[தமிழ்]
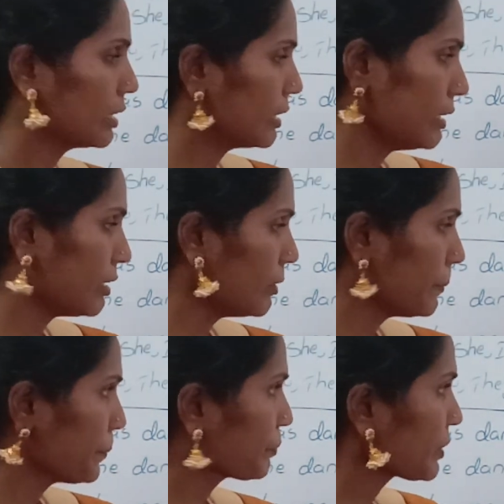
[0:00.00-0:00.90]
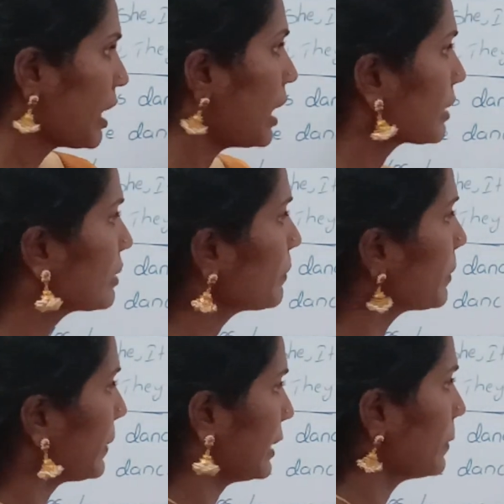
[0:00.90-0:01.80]
கிளியரா அடுத்து நம்ம
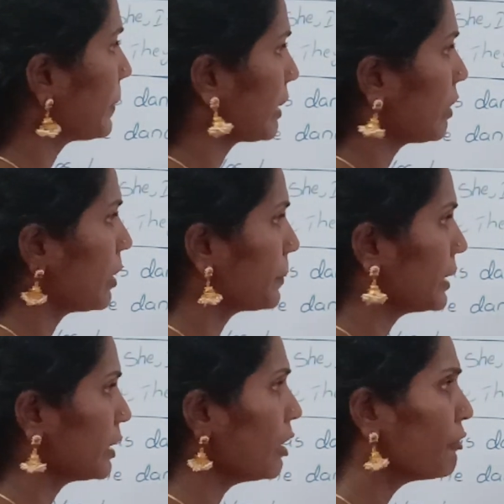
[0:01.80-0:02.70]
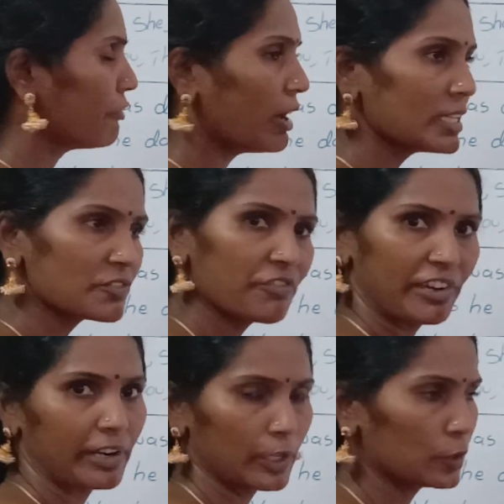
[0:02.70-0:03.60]
இப்போ என்ன பண்ணலாம் அப்படின்னா வாஸ்ட்
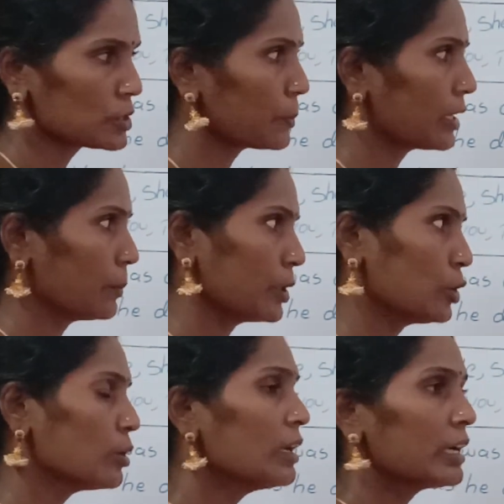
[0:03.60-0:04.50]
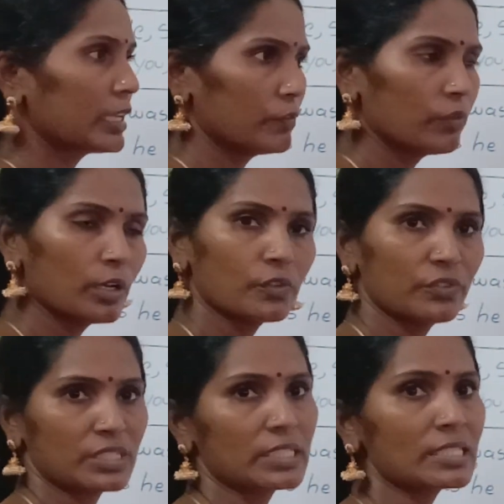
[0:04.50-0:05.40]
வேர் யூஸ் பண்ணி மட்டும் எவ்வளோ
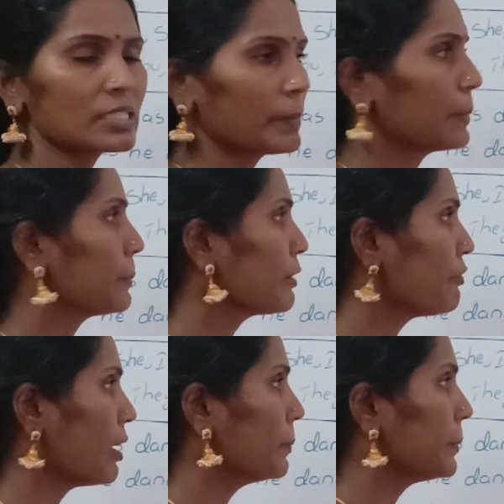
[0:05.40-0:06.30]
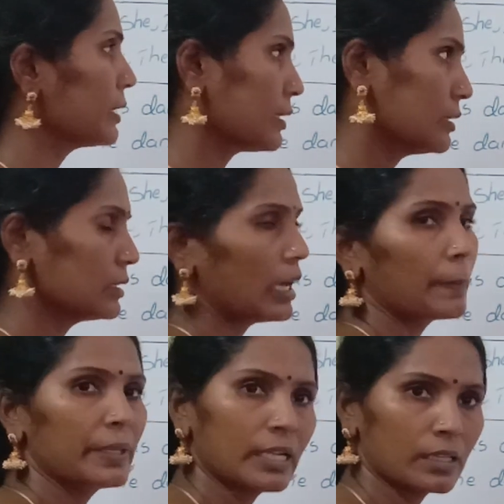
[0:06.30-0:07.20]
கொஸ்டின்ஸ் நம்ம எப்படி ஃபார்ம் பண்ணுறது
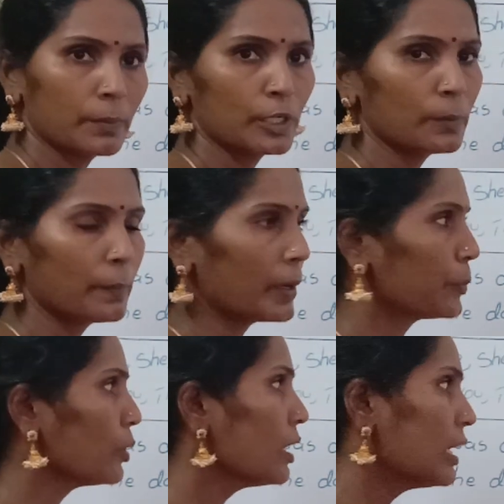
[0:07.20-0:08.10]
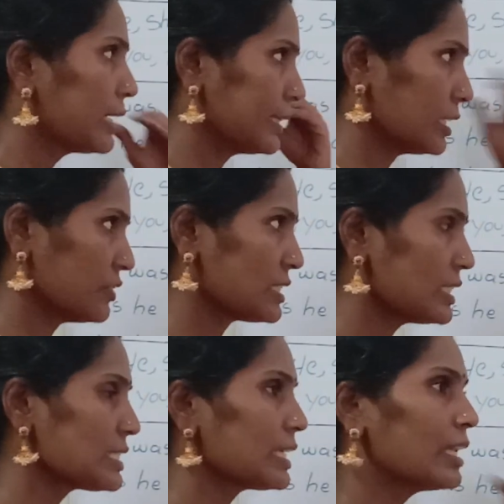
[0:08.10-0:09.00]
அப்படிங்கிறத மட்டும் பார்ப்போம் இந்த
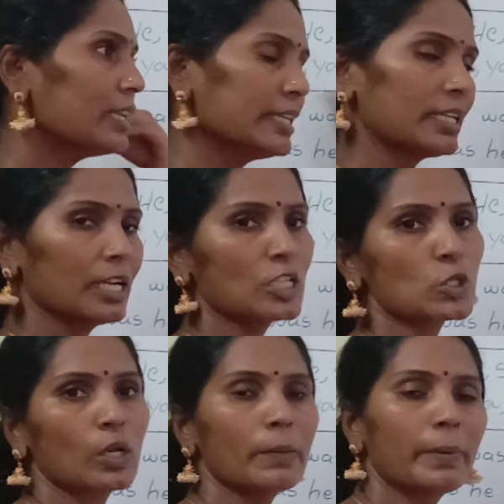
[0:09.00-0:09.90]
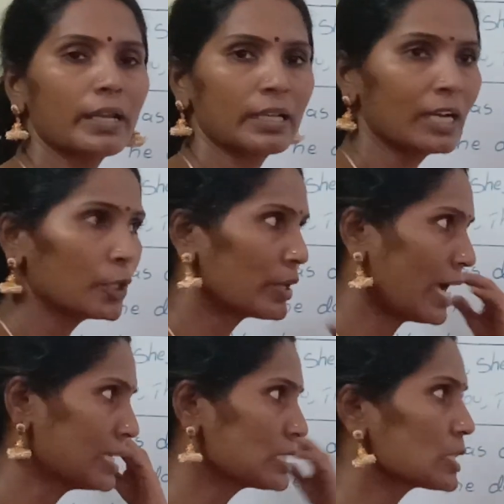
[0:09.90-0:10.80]
கொஸ்டின்ஸ் எல்லாம் லிட்ரலாக சொல்லி பாருங்கள் அதோடைய
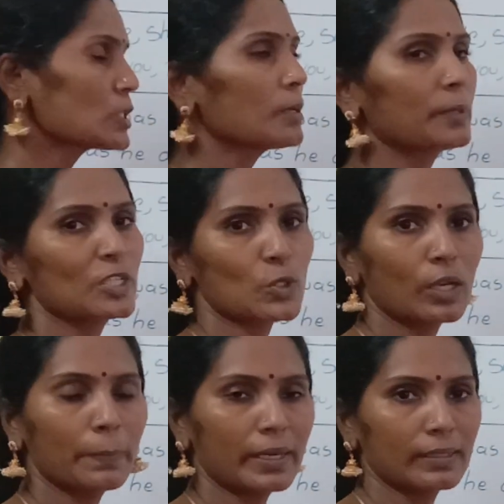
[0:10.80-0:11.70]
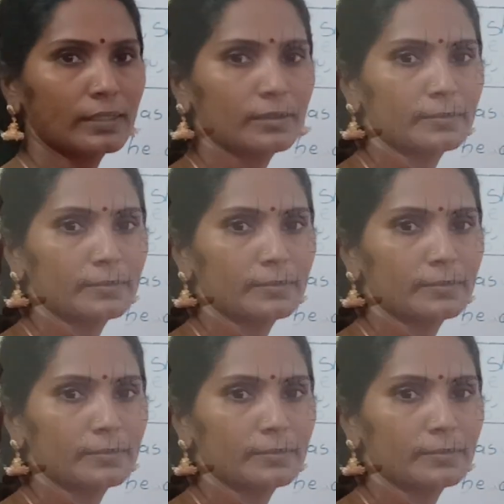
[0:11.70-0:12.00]
ஆன்சர்ஸும் அப்படியே சொல்லி பாருங்கள்